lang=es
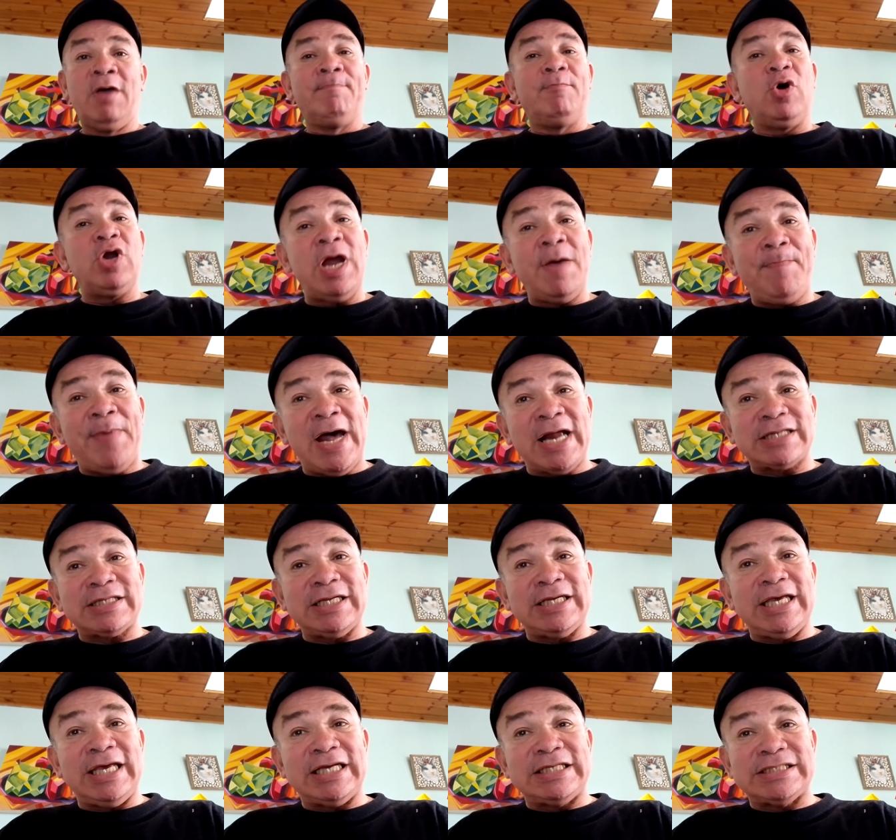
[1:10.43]

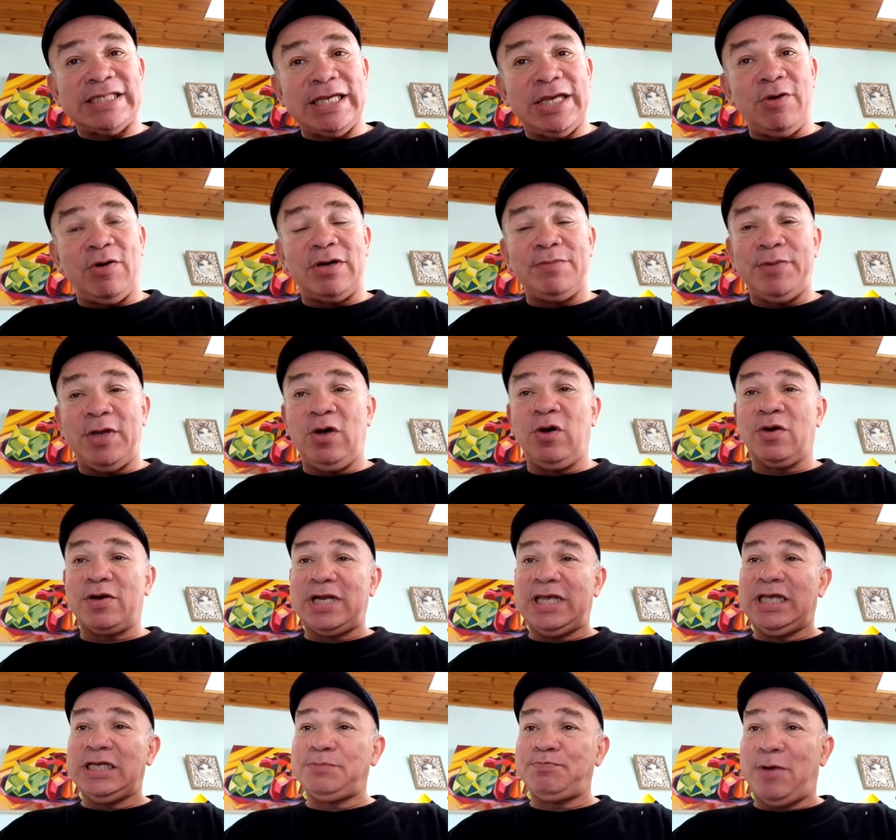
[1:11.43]
Bonaparte exigió al viejo
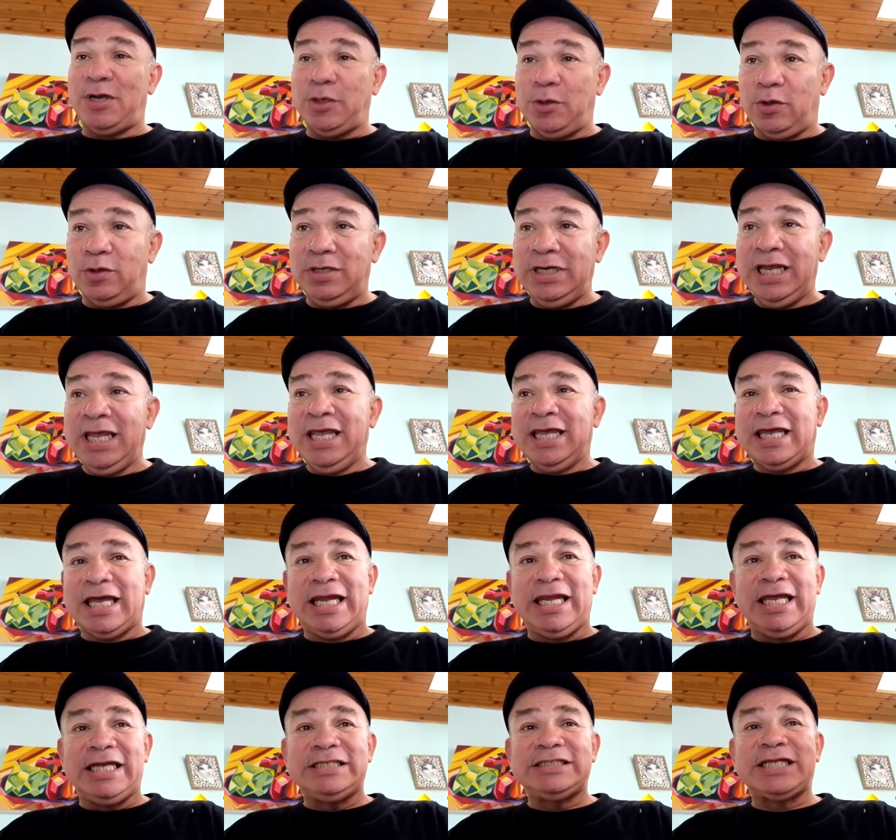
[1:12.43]
rey español
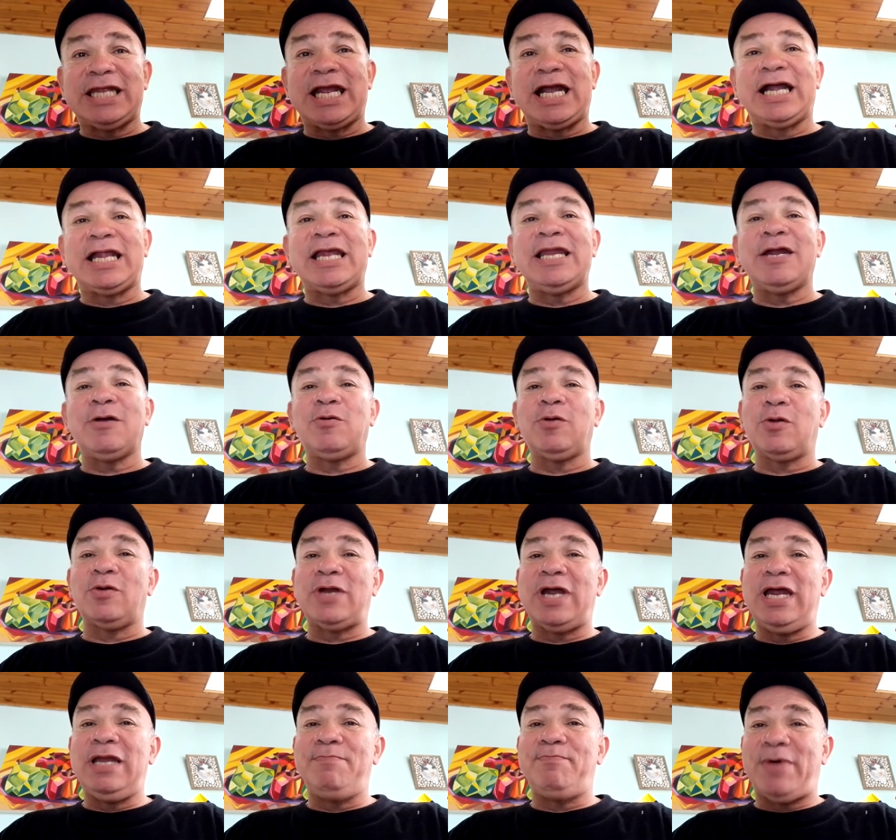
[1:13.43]
que le entregara la
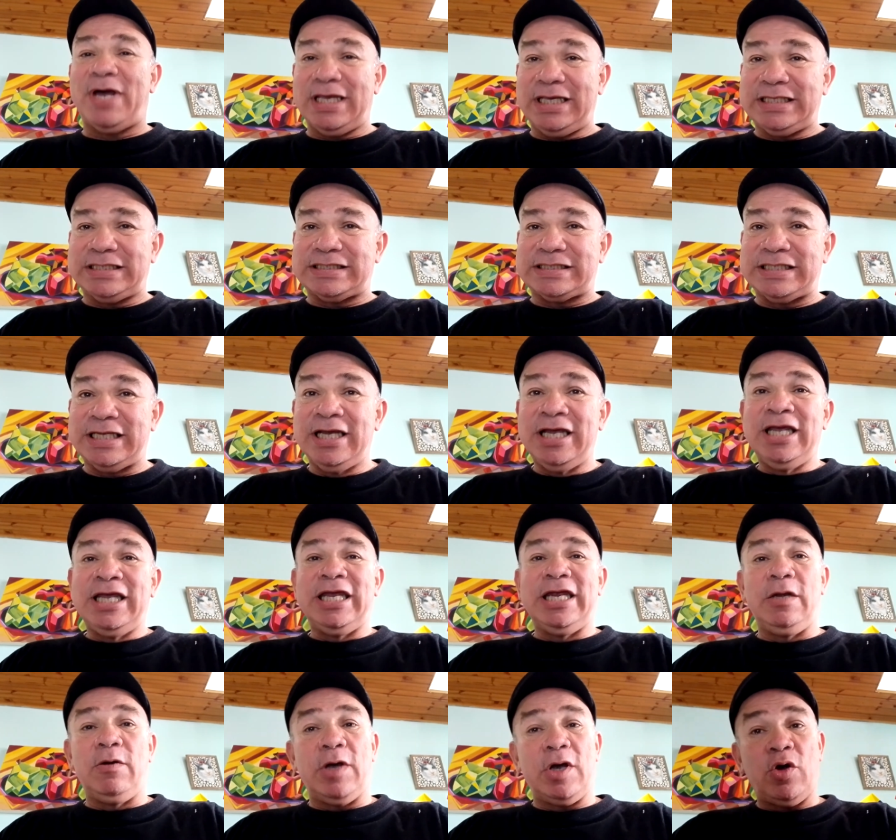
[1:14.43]
corona del país
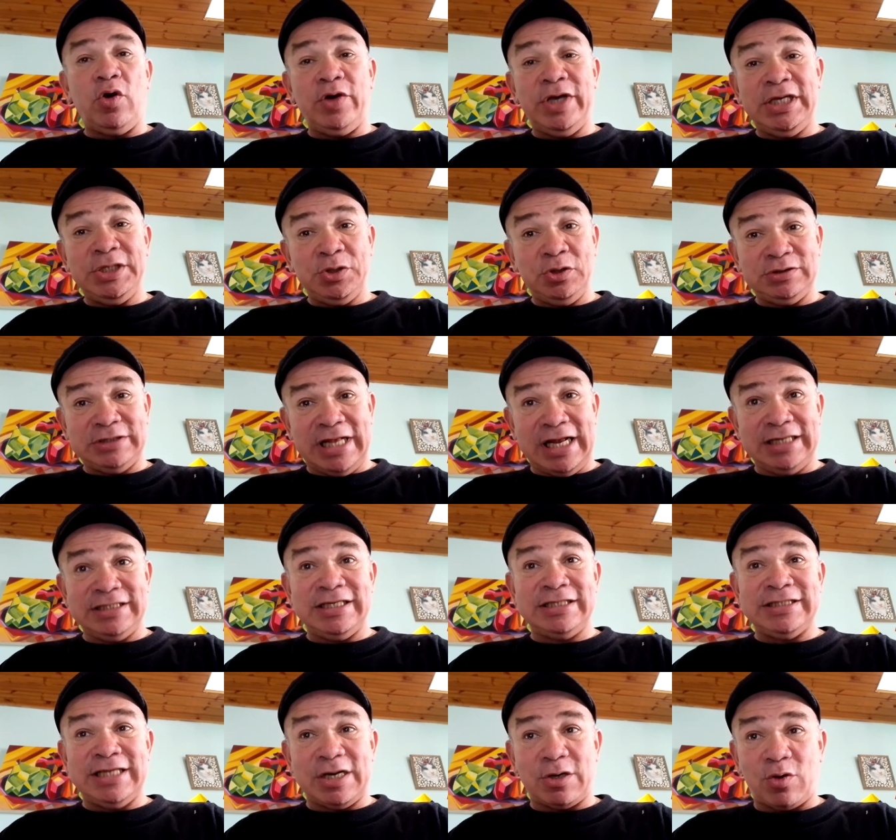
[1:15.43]
y luego hizo traer
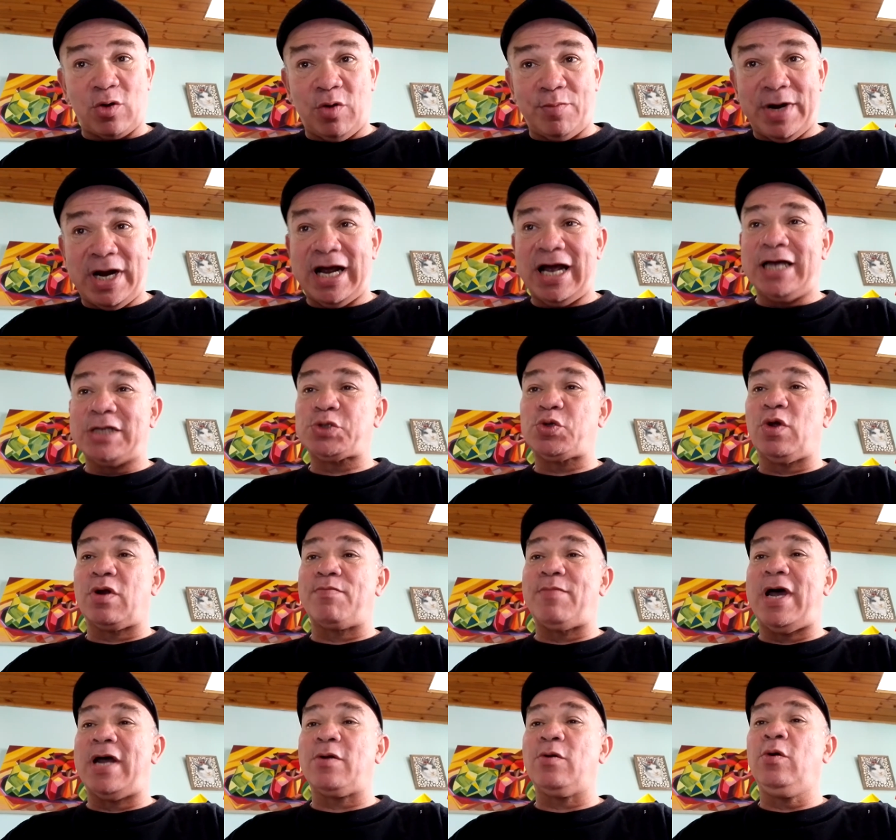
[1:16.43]
desde Roma a su
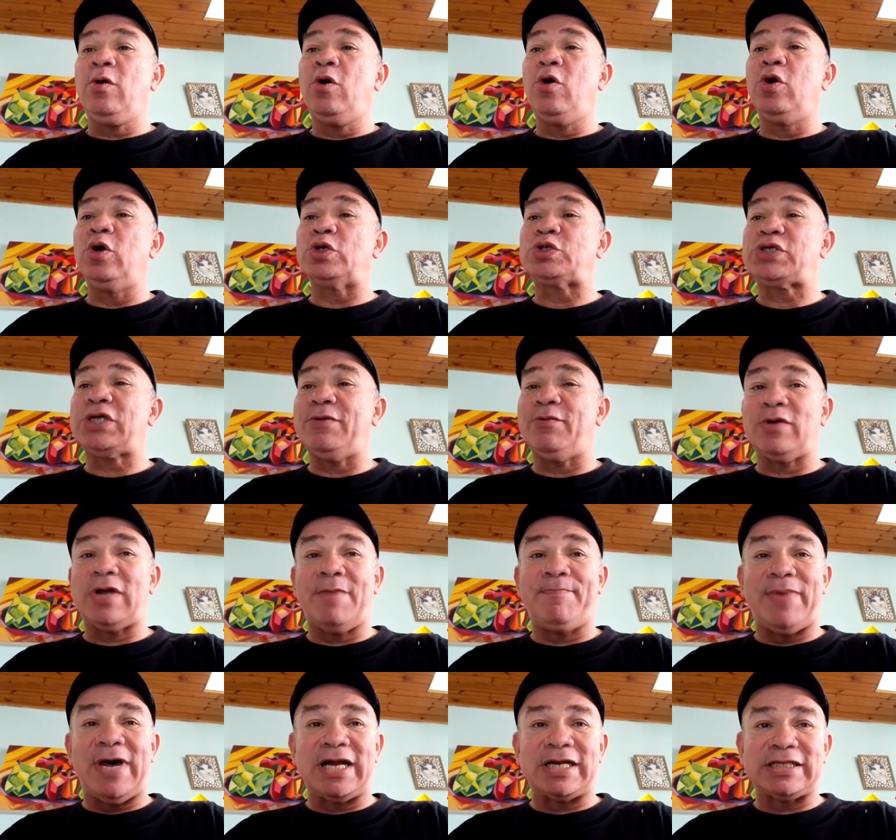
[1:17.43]
hermano José
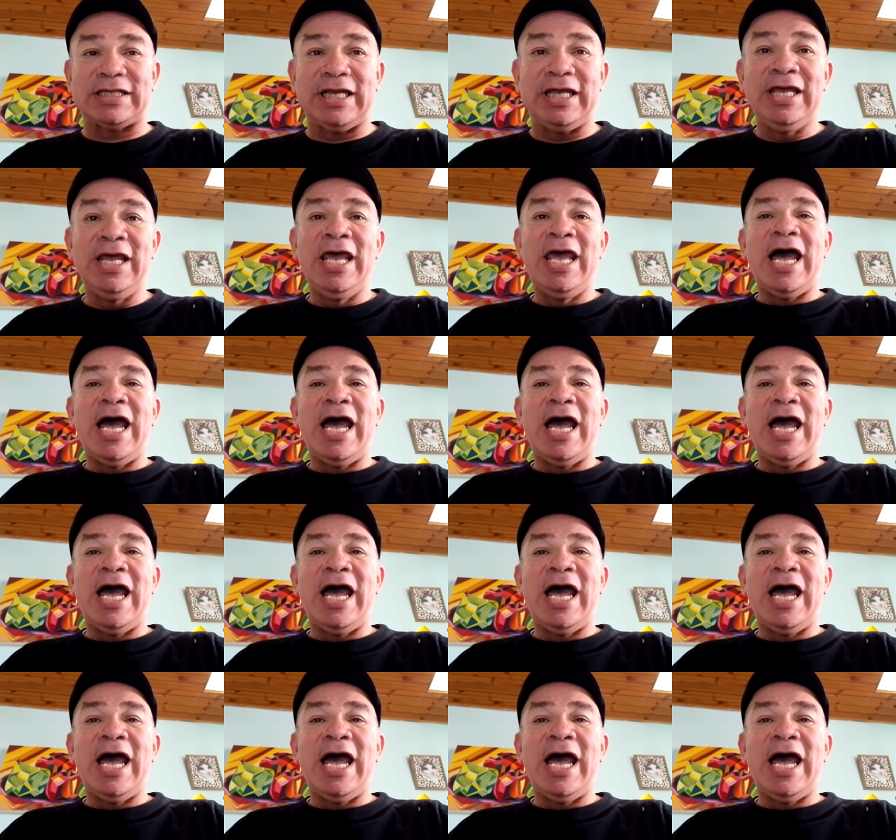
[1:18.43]
Bonaparte,